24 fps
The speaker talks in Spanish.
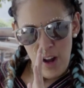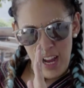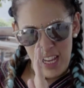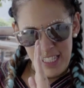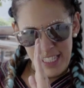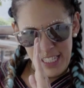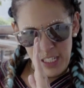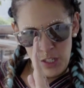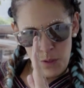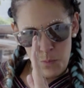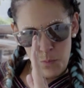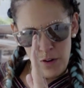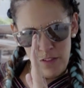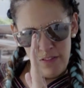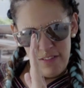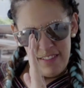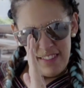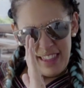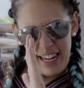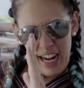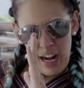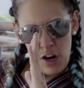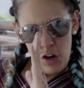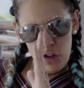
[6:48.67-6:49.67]
así como
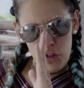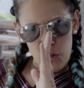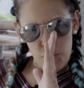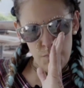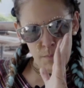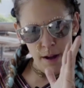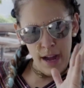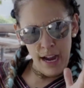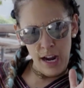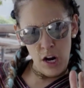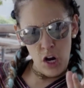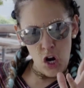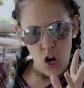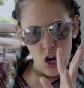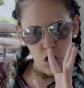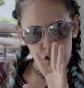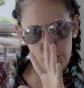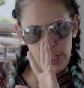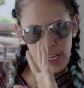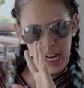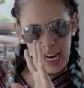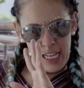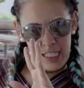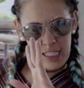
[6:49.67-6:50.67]
entre los
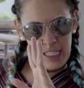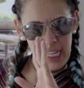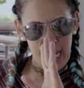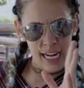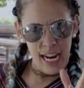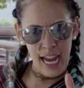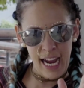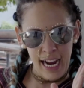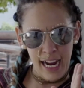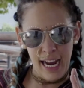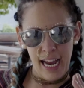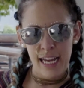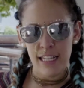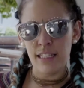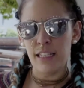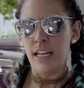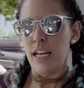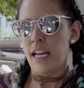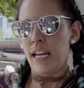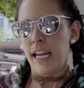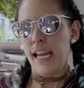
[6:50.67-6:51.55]
mangos y las naranjas